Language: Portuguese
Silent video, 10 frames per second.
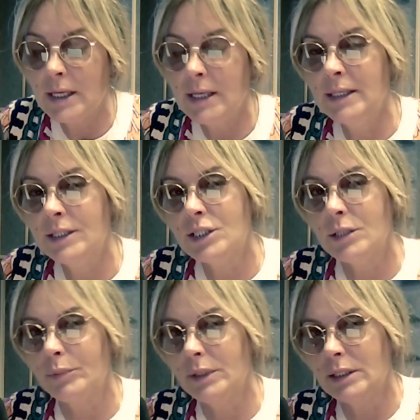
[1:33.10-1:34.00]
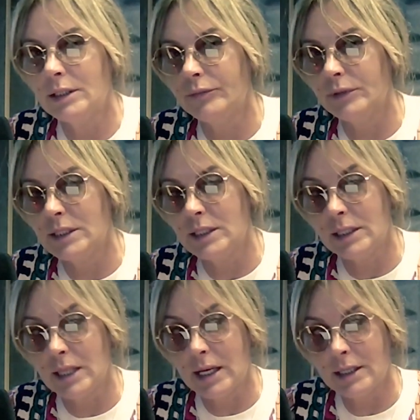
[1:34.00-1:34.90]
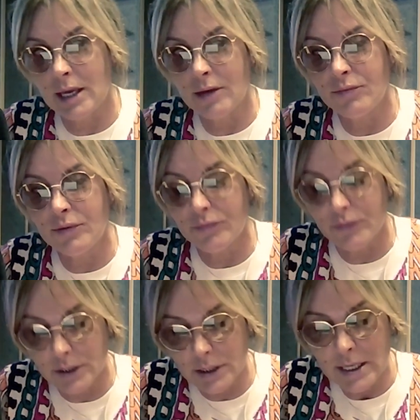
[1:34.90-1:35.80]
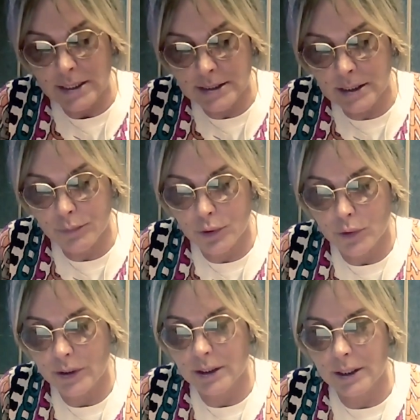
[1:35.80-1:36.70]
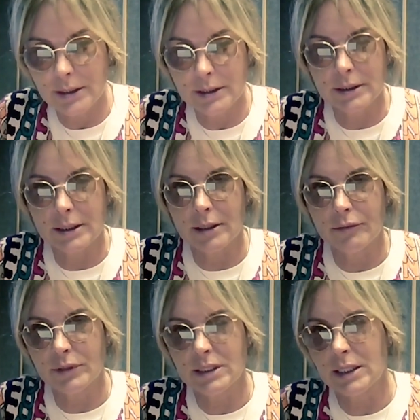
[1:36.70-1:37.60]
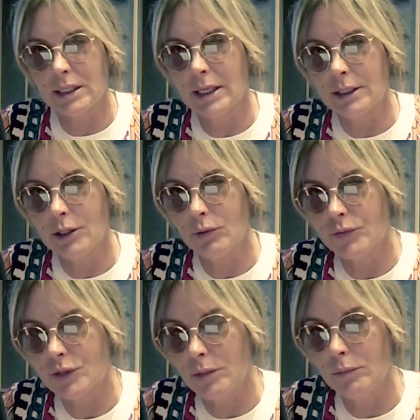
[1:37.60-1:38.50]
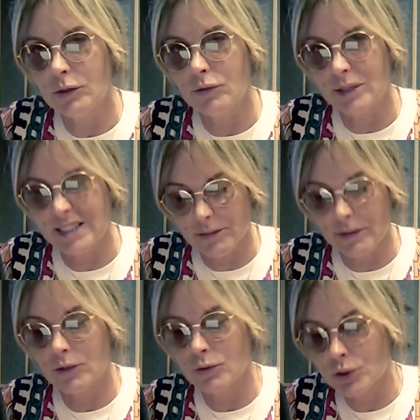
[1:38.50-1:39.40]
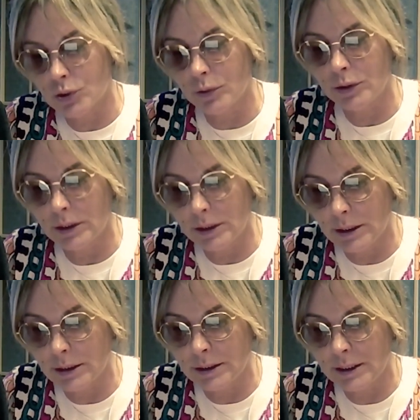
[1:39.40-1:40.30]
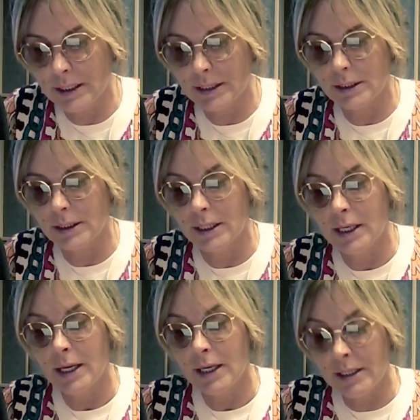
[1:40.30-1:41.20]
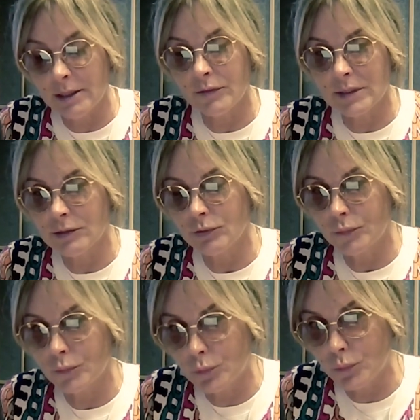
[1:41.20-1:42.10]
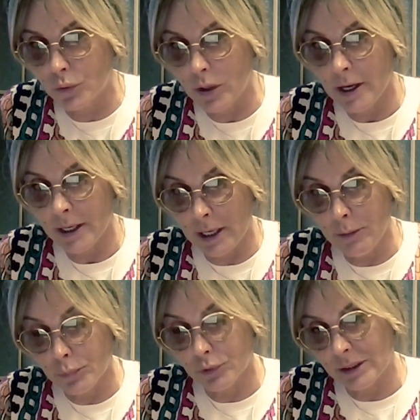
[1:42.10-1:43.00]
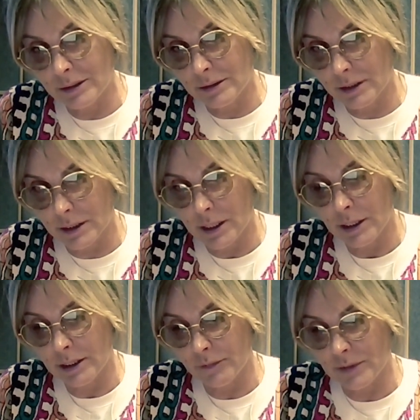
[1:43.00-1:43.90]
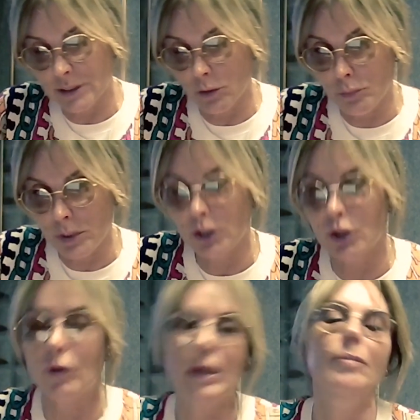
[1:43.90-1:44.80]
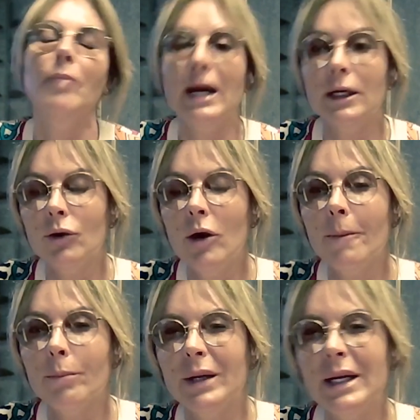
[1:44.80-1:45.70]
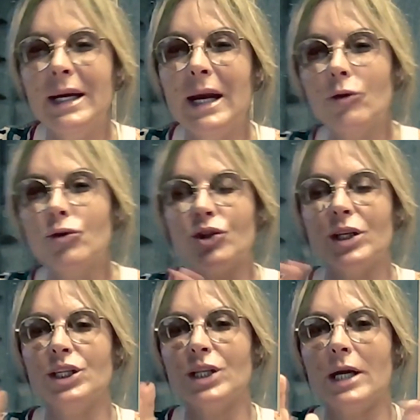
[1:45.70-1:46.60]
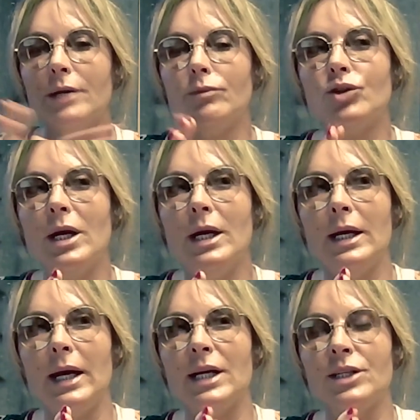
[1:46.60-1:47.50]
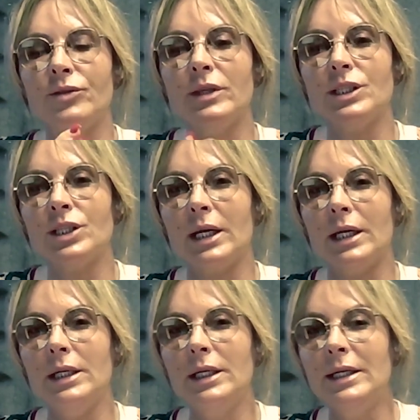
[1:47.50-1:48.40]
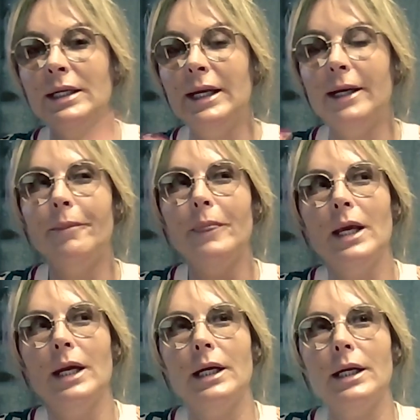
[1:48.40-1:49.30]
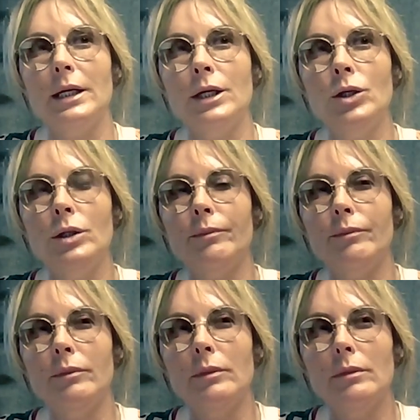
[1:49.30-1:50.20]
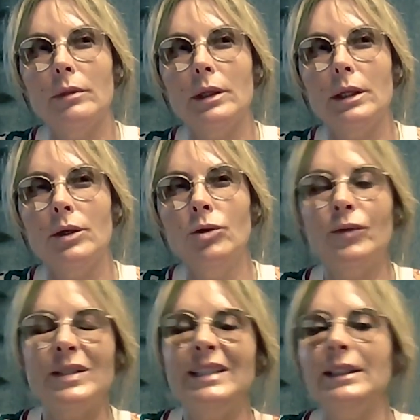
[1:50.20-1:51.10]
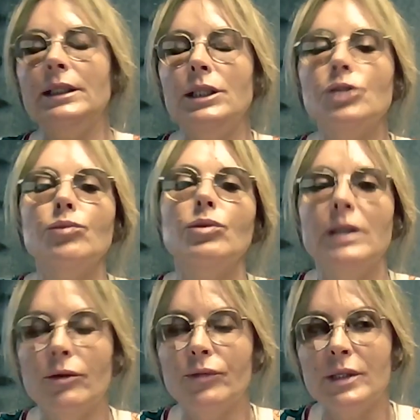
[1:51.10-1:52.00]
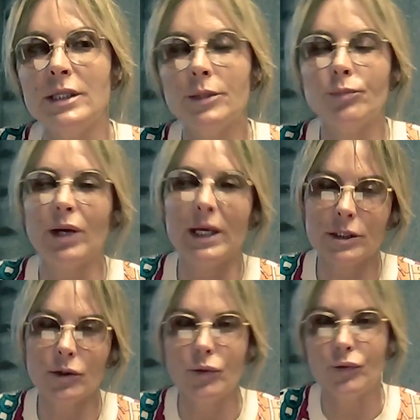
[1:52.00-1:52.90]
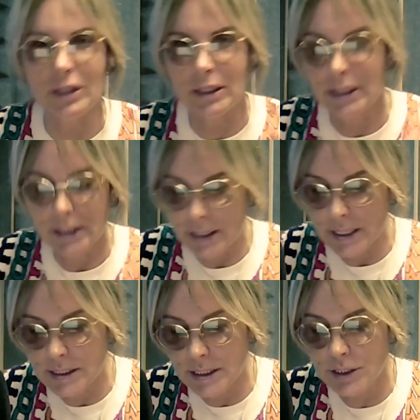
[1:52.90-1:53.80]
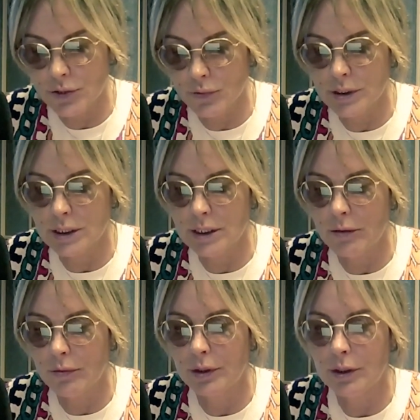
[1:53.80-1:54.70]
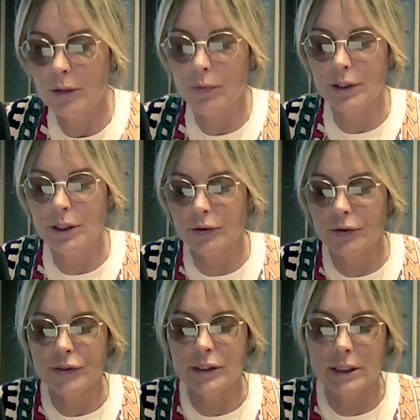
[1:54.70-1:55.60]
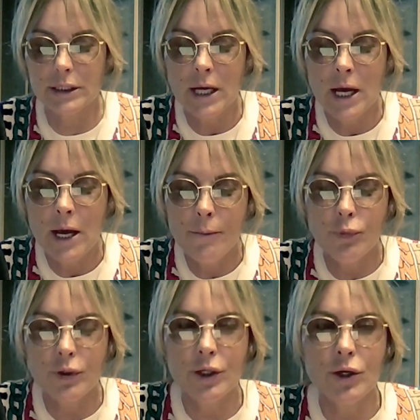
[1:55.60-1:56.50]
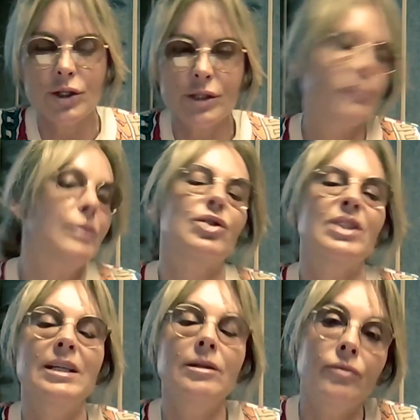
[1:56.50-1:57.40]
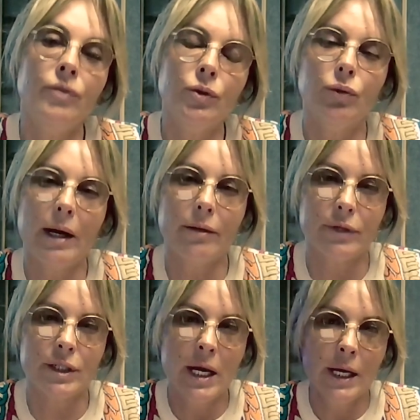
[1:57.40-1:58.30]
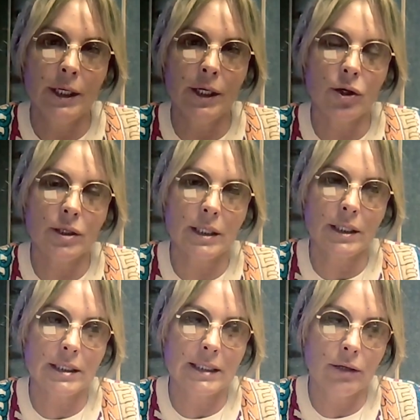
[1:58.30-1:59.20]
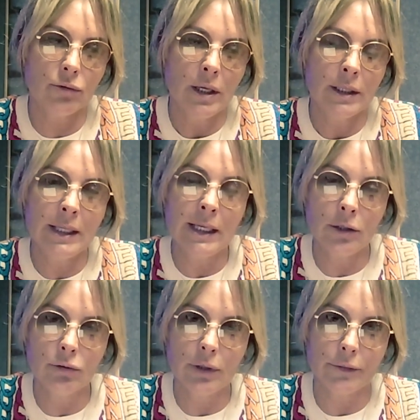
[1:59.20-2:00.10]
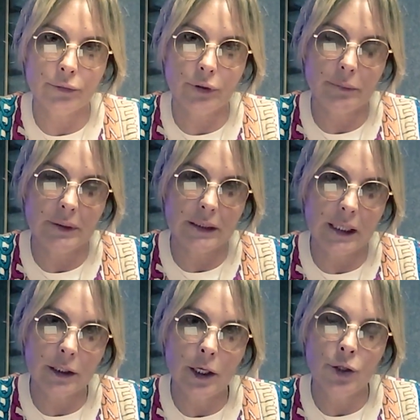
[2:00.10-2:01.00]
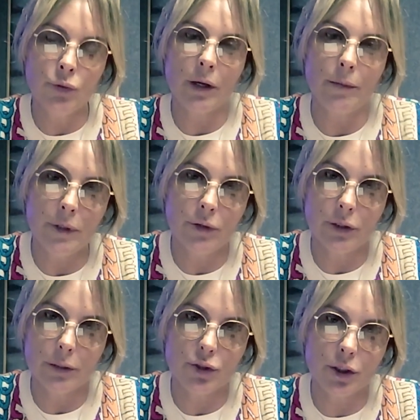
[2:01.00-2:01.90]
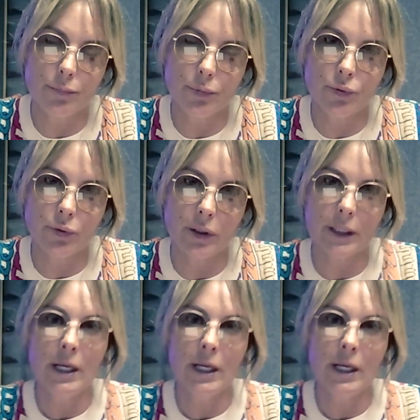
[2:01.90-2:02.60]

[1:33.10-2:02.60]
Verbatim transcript: na disciplina da felicidade, que é viver sempre com a ideia de que a felicidade é um investimento que se vai construindo dia a dia. E a visão de futuro, que é importante ter na visão micro e macro, para não nos deixarmos, às vezes, cair na. Eh, no facilitismo de não fazer porque é só um dia. E essa, essas coisas não, não podem acontecer porque nós devemos ser invioláveis na nossa questão daquilo que é fundamental, no caminho que temos que percorrer,